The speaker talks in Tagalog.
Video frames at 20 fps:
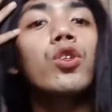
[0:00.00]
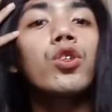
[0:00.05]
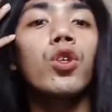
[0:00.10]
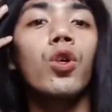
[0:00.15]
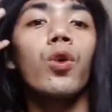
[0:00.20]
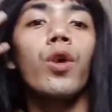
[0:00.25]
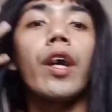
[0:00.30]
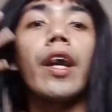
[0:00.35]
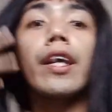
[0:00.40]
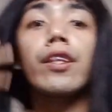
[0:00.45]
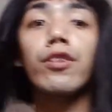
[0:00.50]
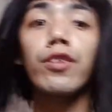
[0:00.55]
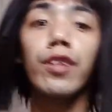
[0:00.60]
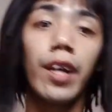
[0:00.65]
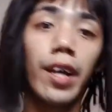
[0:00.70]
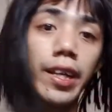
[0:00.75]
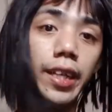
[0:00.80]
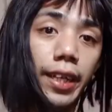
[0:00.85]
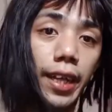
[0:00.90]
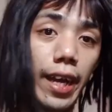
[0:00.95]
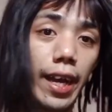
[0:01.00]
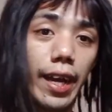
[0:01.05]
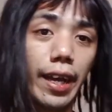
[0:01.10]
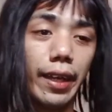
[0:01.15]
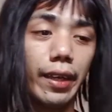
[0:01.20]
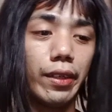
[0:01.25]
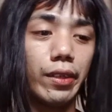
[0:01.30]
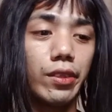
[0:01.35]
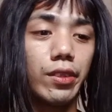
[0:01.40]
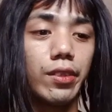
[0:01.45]
So, eto na nga
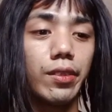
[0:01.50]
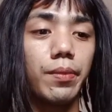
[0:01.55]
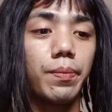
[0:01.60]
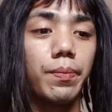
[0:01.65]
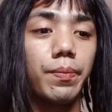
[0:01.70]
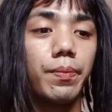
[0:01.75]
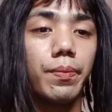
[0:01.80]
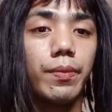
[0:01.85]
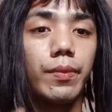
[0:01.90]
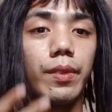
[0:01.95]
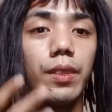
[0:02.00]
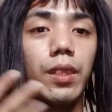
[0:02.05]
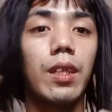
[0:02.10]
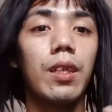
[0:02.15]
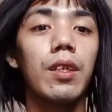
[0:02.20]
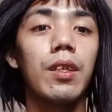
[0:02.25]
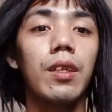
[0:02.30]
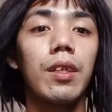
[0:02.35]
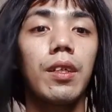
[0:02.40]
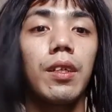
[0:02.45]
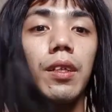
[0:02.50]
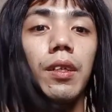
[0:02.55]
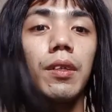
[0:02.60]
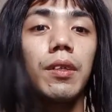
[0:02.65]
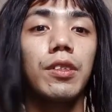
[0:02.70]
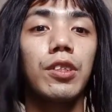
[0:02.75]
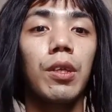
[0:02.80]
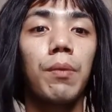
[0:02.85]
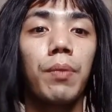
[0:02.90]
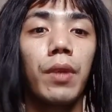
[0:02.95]
guys.
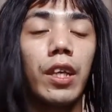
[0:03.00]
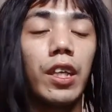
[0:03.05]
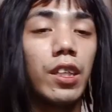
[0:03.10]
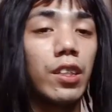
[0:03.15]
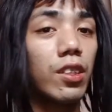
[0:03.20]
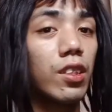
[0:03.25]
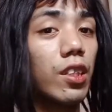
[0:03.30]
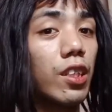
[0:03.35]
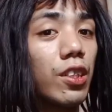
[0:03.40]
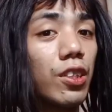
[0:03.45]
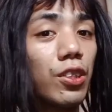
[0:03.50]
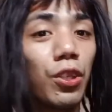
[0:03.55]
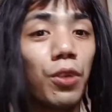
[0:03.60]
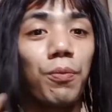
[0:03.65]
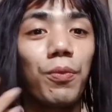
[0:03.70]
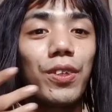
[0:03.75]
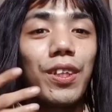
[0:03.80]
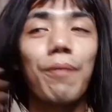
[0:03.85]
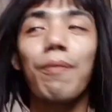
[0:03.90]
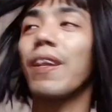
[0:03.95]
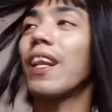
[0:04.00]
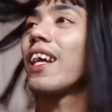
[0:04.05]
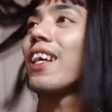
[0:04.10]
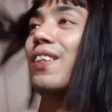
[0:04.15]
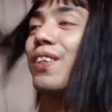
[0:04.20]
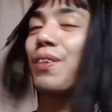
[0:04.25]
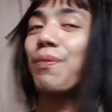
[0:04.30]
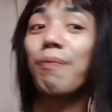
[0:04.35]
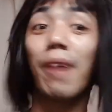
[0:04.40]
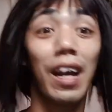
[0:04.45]
Siyempre, in intro muna
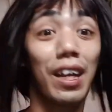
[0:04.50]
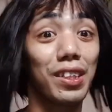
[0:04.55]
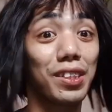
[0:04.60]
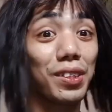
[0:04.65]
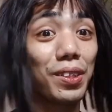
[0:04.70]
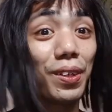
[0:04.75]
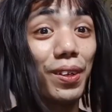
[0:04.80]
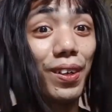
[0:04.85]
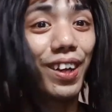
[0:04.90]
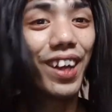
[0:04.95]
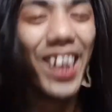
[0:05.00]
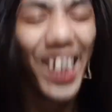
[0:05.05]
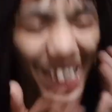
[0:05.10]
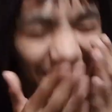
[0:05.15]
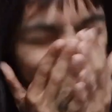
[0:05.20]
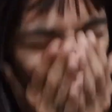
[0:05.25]
pala, no? Pasok.